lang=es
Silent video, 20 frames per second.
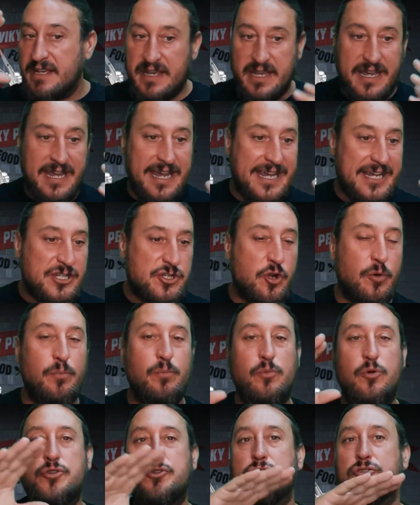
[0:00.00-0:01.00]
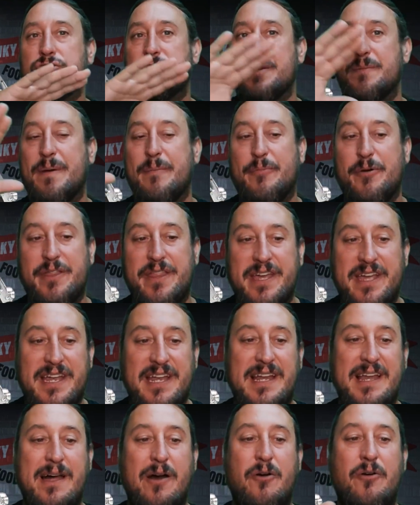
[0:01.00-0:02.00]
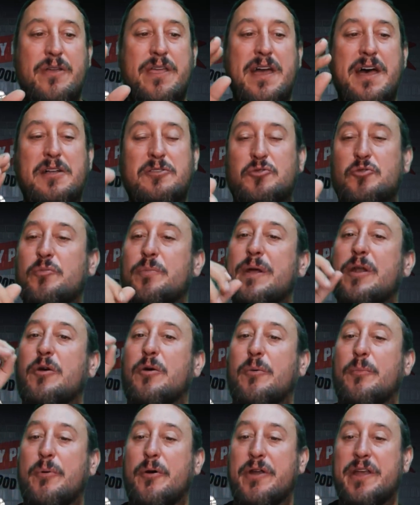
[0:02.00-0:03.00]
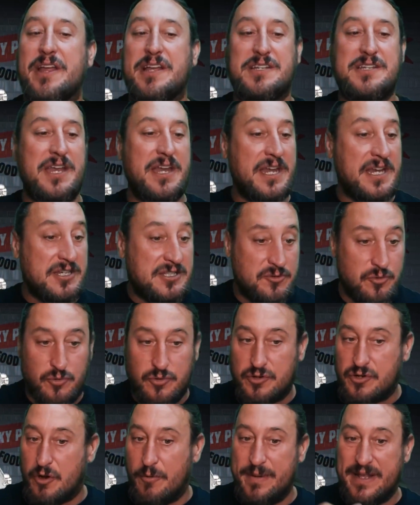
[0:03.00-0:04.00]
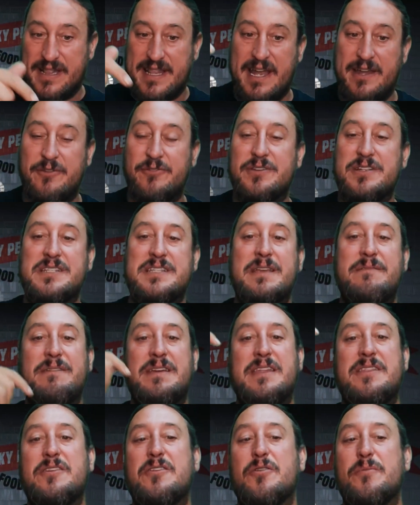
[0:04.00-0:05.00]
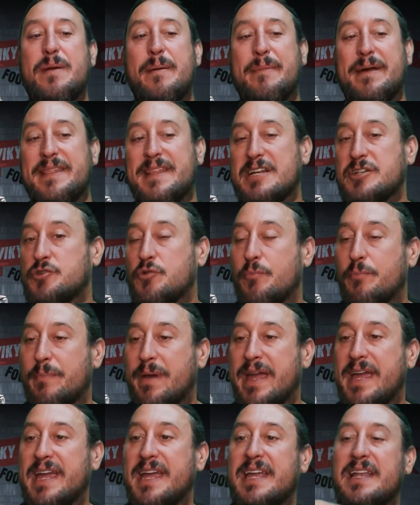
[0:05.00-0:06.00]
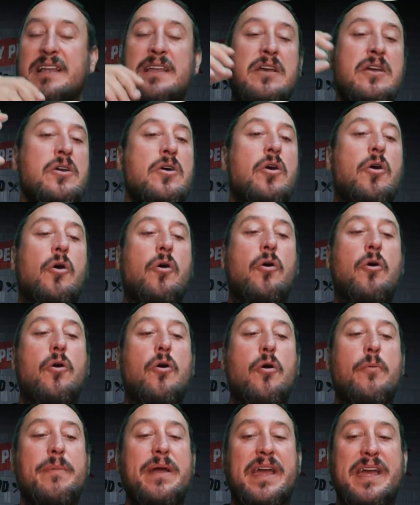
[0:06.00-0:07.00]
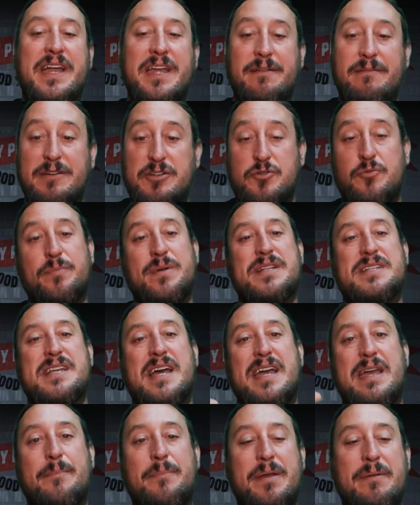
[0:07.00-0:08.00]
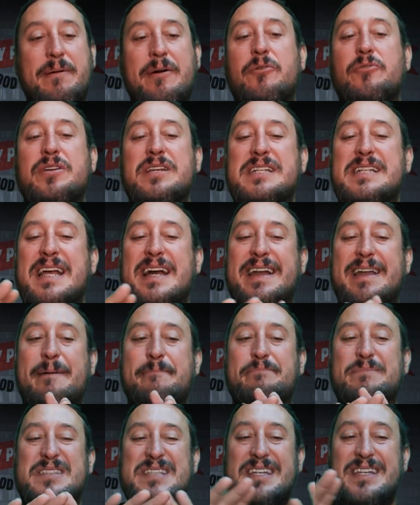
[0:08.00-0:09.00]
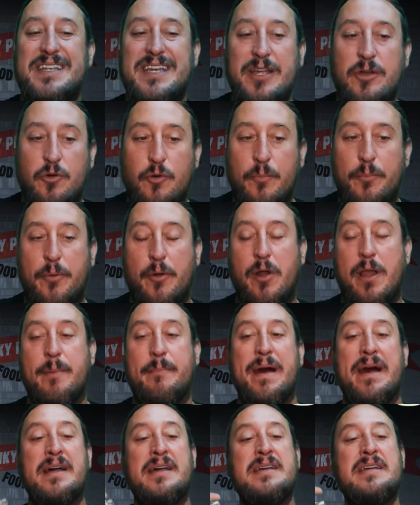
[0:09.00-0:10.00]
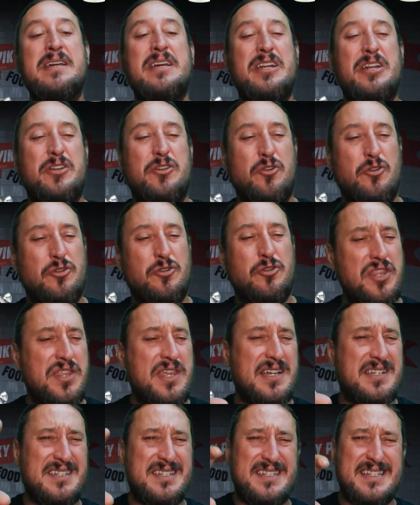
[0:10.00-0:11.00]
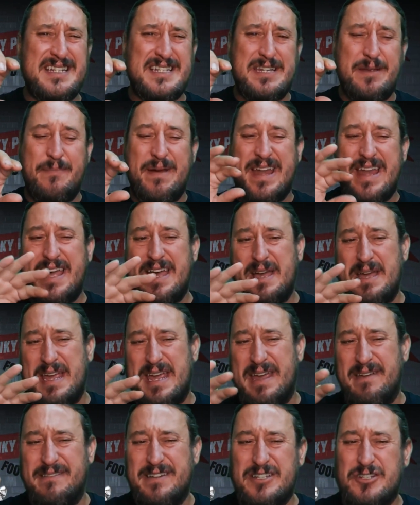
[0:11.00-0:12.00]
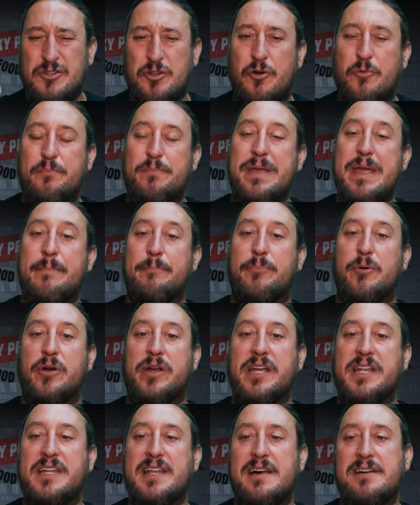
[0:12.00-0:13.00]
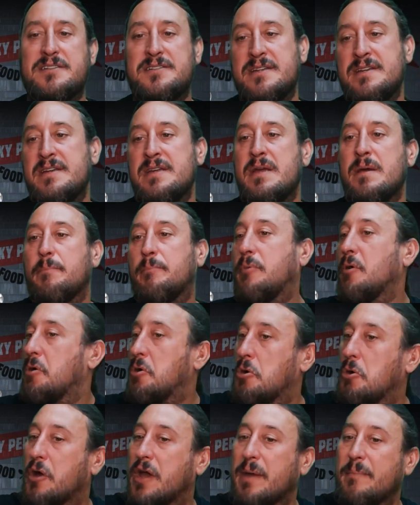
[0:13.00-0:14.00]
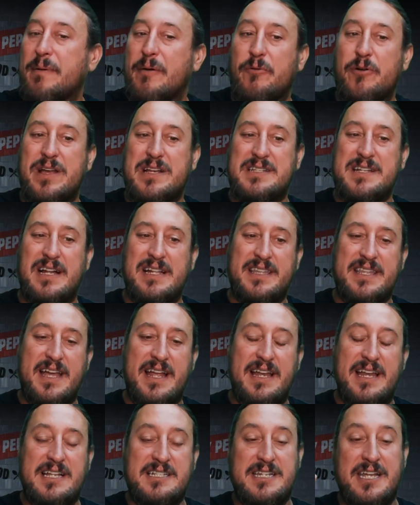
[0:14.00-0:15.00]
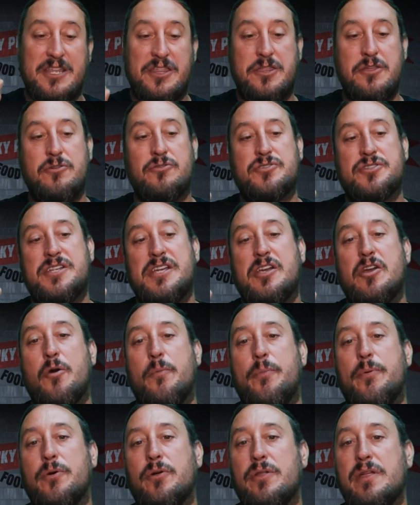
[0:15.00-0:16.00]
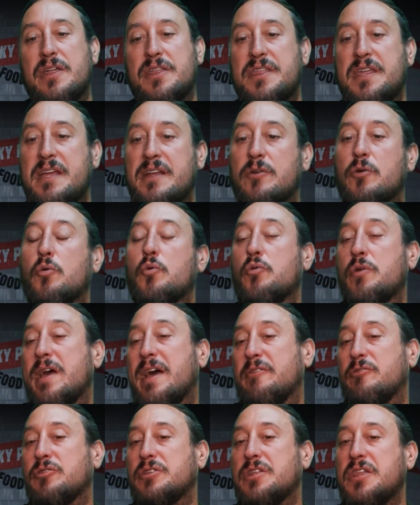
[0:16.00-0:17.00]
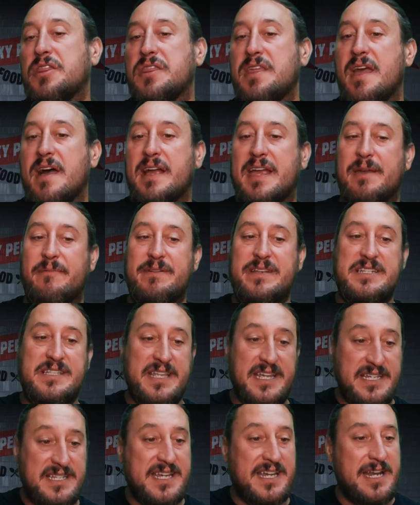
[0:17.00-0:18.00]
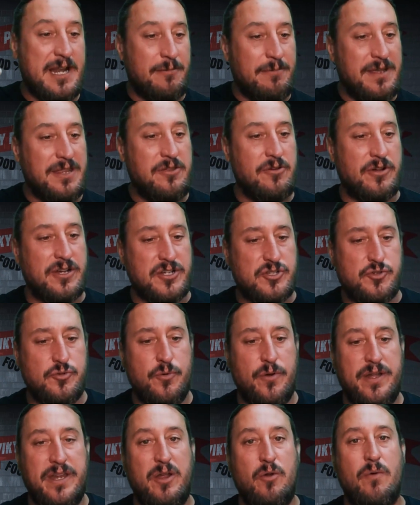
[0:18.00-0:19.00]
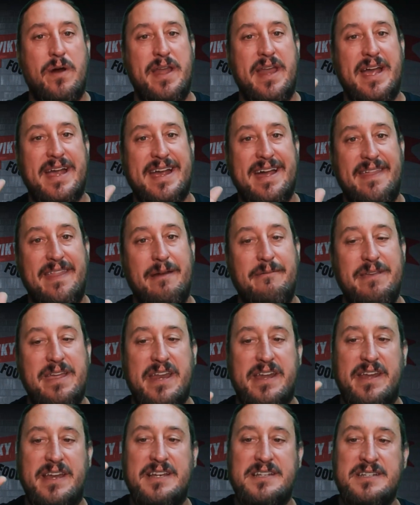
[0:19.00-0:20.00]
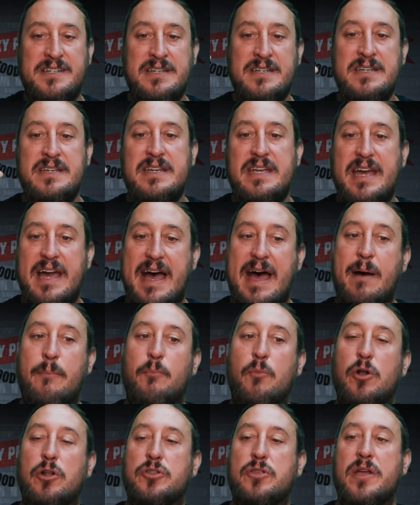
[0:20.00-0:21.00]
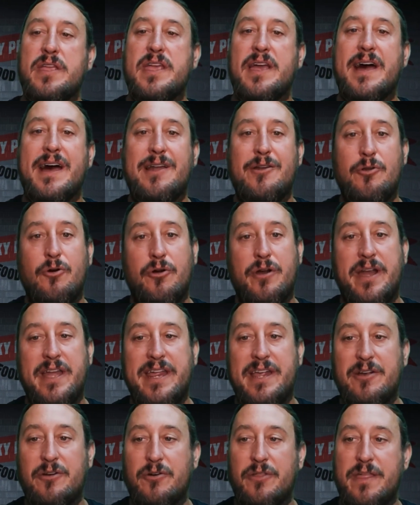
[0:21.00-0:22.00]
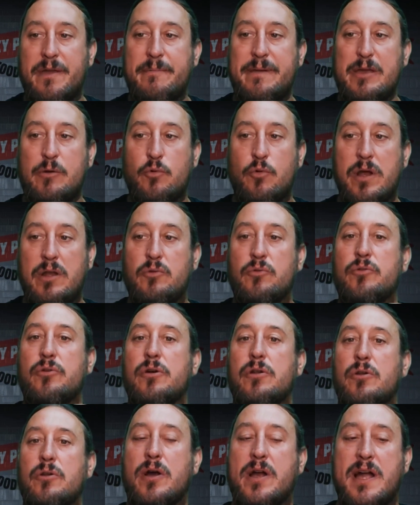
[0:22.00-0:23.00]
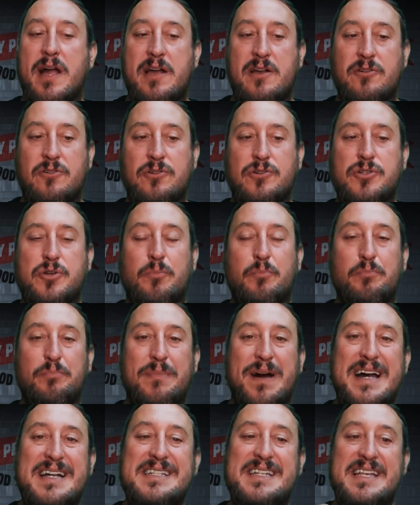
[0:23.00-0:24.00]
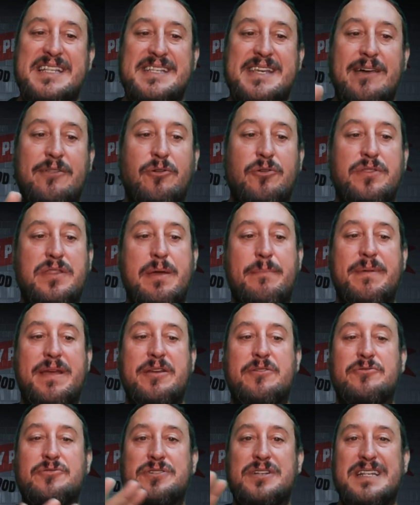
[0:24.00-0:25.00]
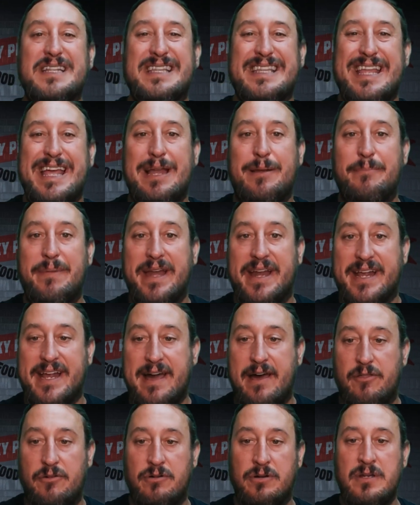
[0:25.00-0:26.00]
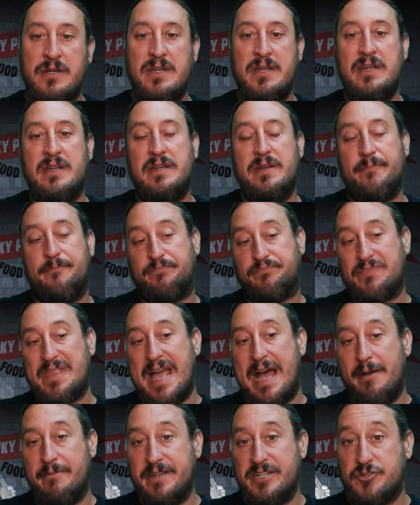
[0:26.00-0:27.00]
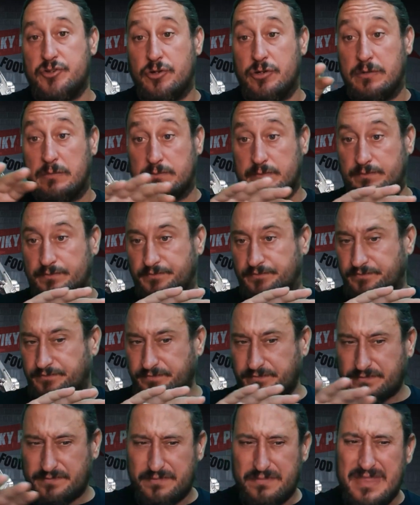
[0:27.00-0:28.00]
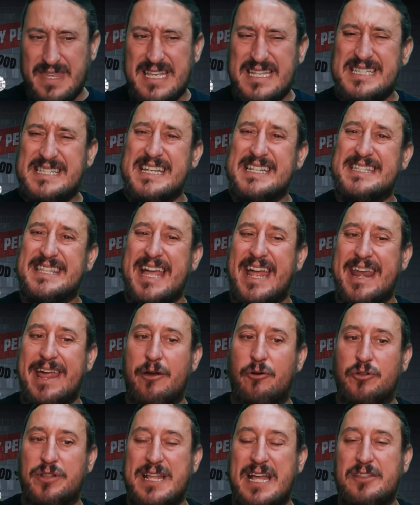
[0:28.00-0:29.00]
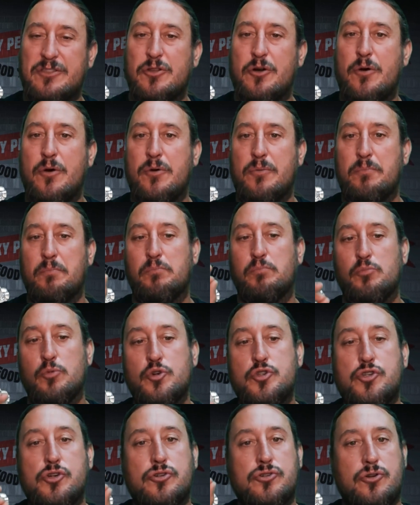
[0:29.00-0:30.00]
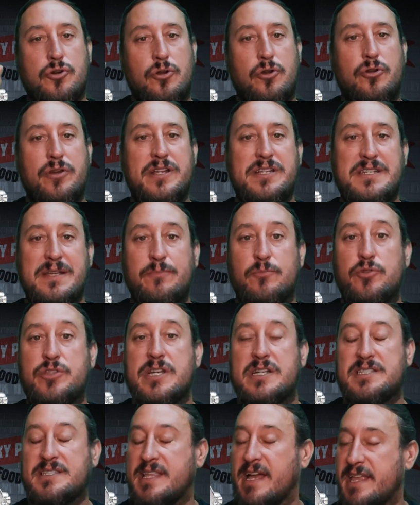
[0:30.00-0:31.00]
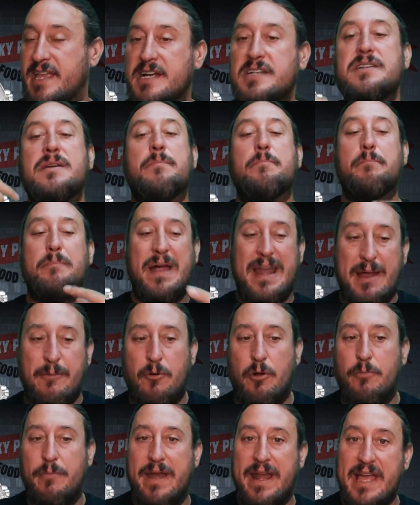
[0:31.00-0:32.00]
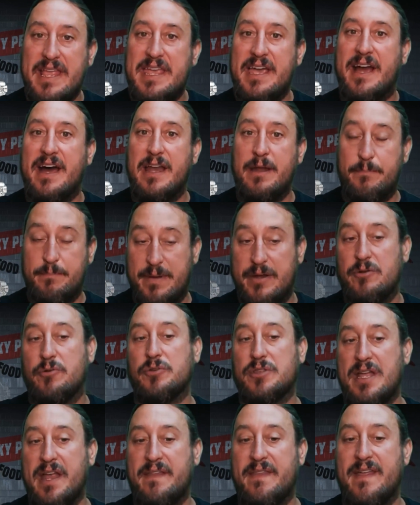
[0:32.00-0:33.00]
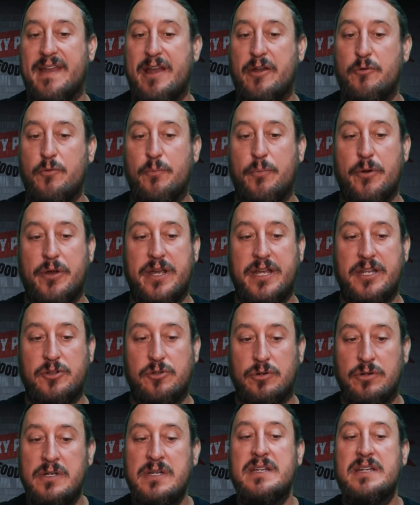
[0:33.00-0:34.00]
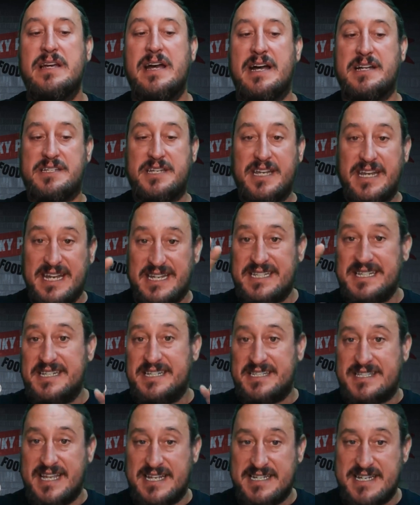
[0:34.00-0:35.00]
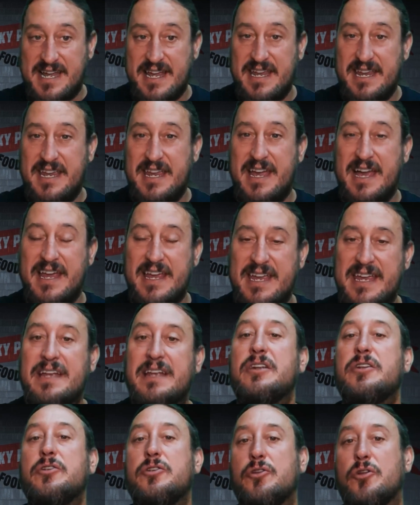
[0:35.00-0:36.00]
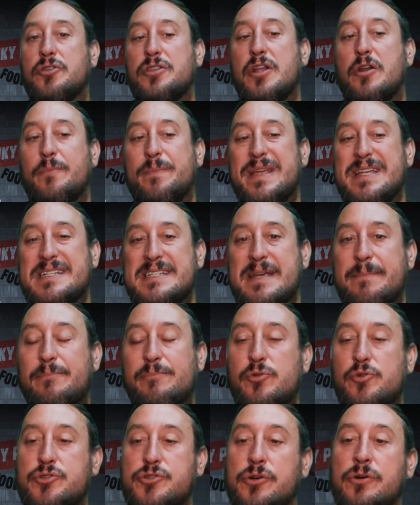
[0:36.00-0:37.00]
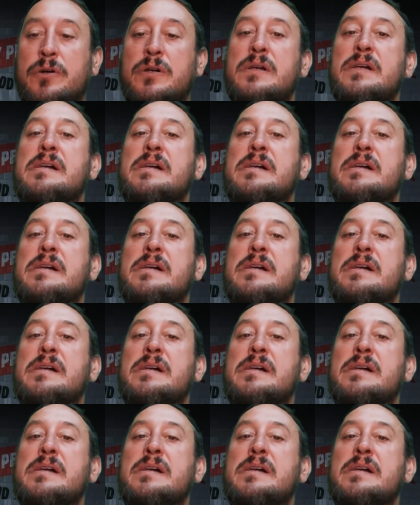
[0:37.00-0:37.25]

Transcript: eh, son muchos, se me puede ir la olla, tú me lo pones en este un comentario de este vídeo, me mandas un mail o me escribes un mensaje privado de Instagram sin ningún problema. Noticias esta semana he visto bien poquitas, por lo que me voy a saltar la sección. Sí que os puedo decir una noticia que visteis en el vídeo que subo en Iguana cada viernes, han vuelto a llegar los gringos de Bewell, uno de cascos más echados de menos del mercado. Aviso, se están agotando muchos colores y muchas tallas. Van a volver a llegar, pero tardarán un poquito. Así que si estás ahí, ahí, no te lo piensen mucho.